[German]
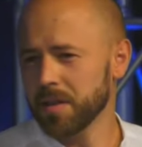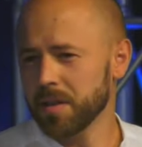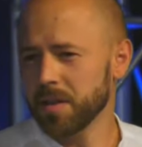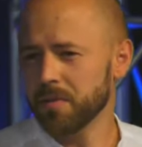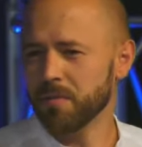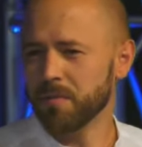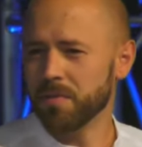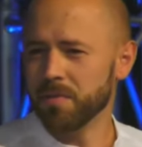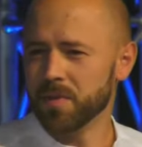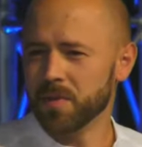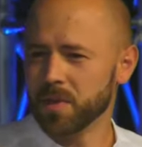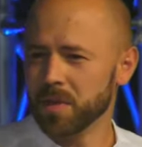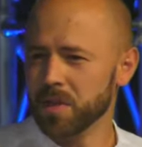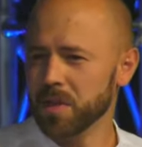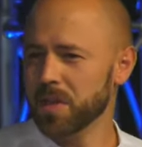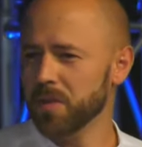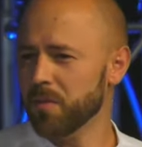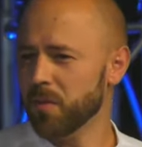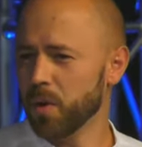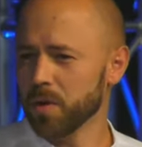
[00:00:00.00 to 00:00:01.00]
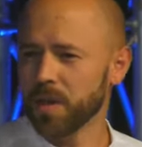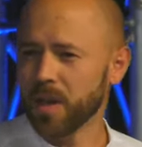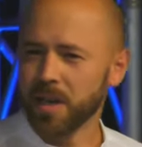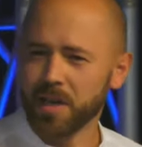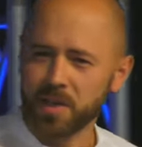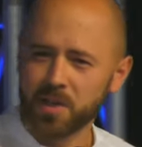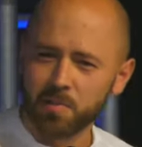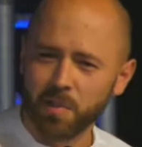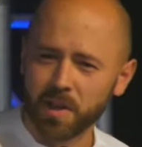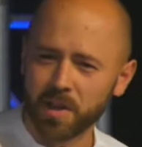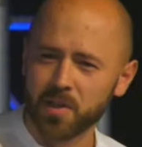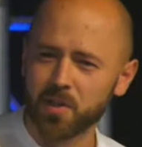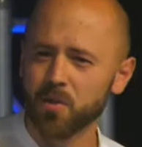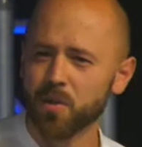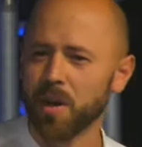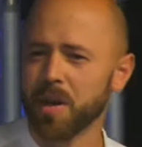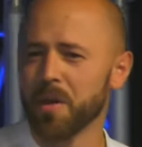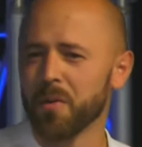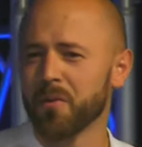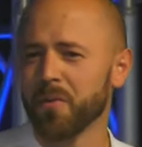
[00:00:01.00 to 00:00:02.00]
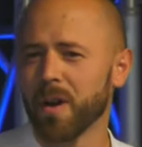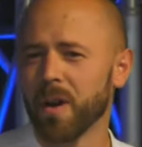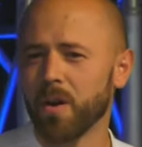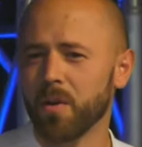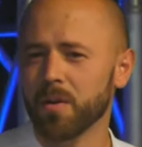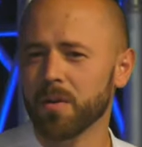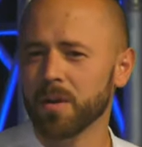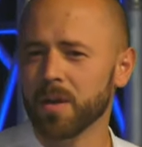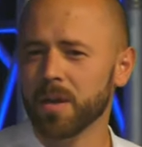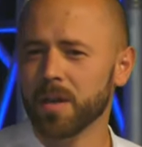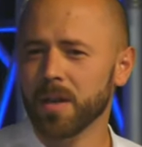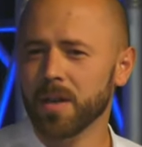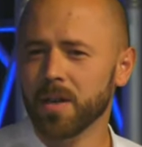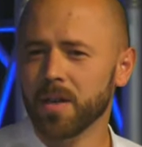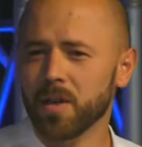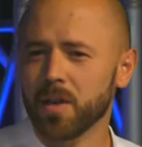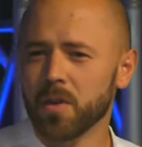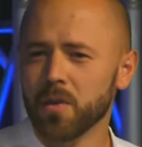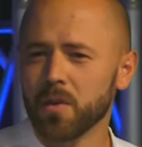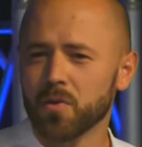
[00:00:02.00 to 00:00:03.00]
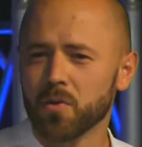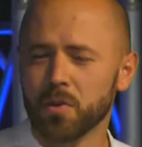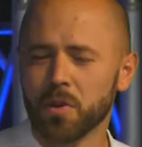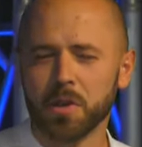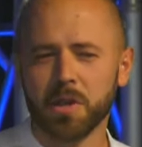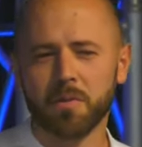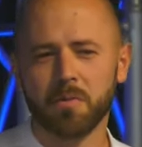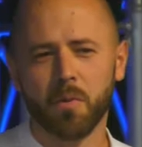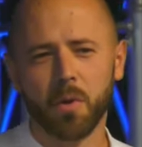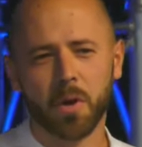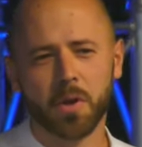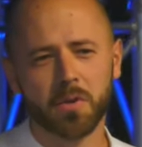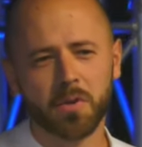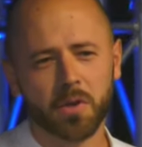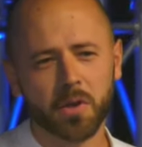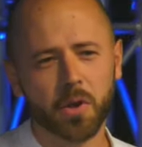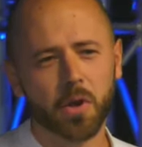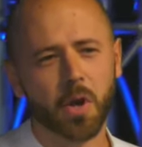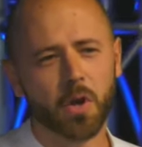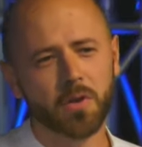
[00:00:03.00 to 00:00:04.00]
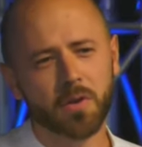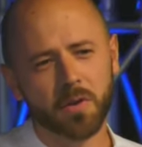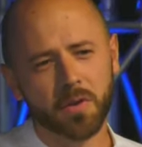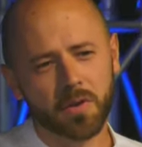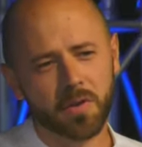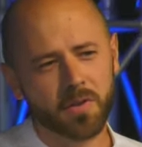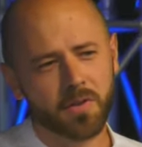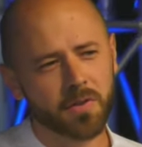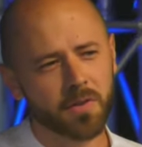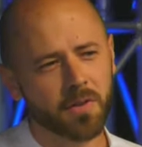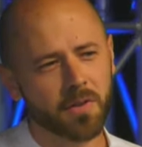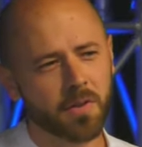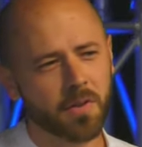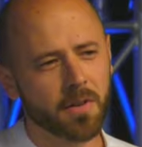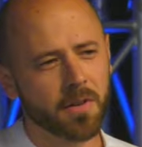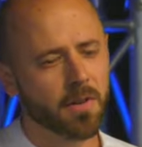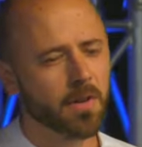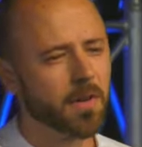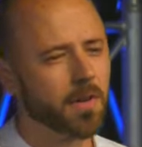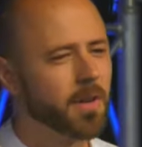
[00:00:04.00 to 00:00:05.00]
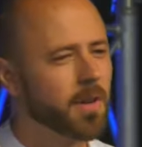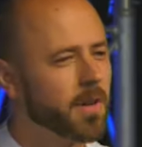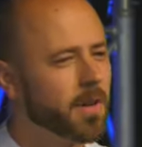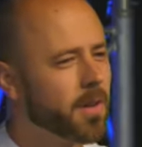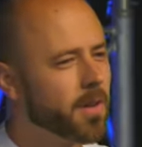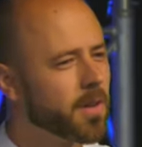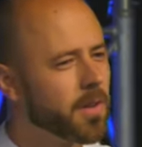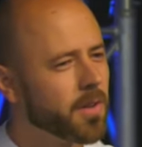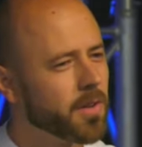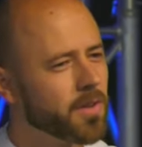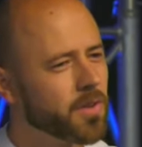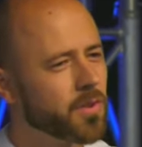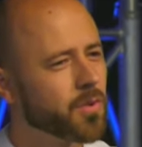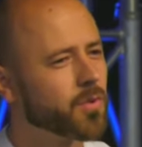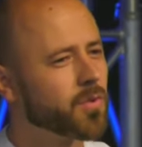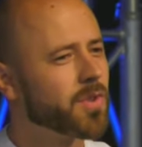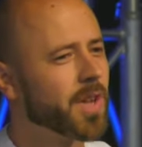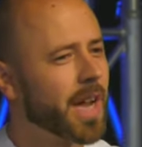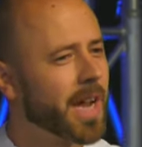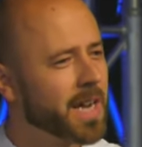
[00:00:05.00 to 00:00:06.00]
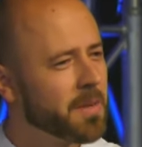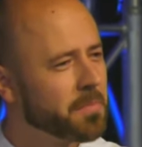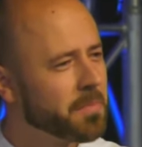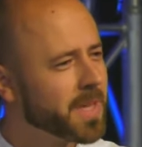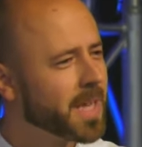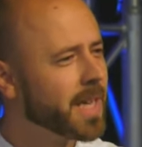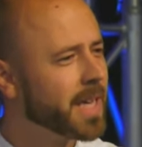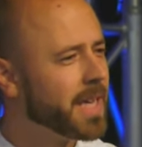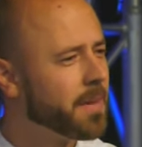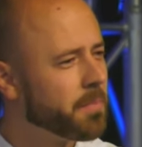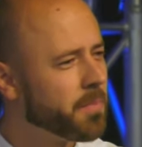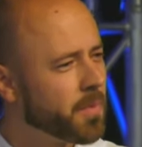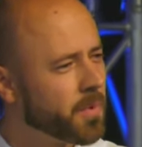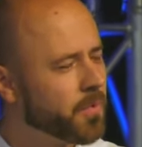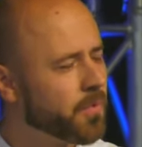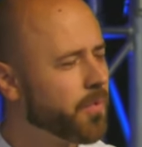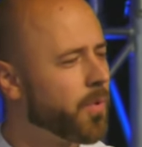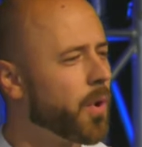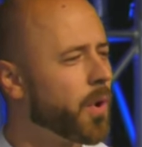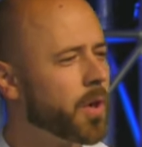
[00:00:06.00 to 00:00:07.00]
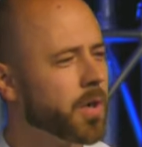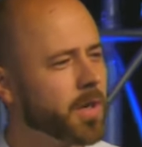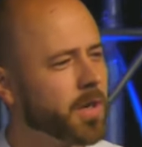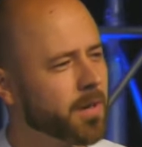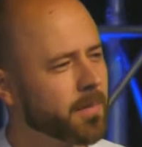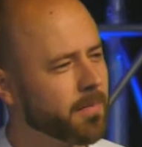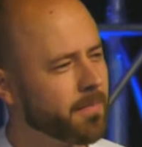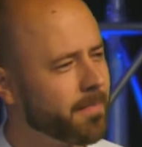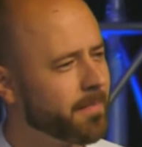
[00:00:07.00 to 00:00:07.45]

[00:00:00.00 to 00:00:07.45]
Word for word: die, sind nicht die Worte eines Mannes zu einer Frau, sondern die Worte Gottes zu seinem geliebten Volk.